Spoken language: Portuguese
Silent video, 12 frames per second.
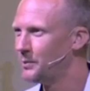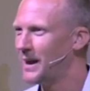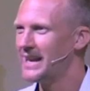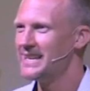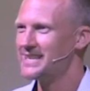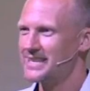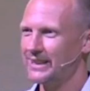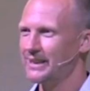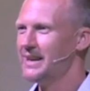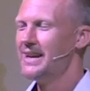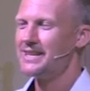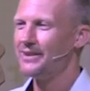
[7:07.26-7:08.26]
no país,
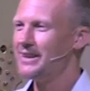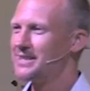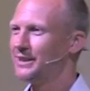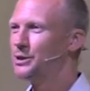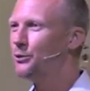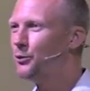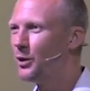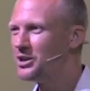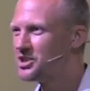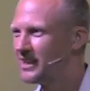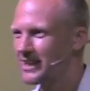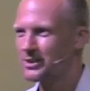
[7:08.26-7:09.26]
talvez ele não foi
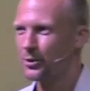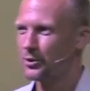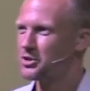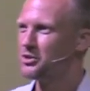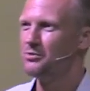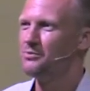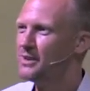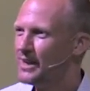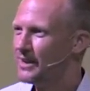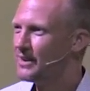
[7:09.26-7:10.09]
diretor de uma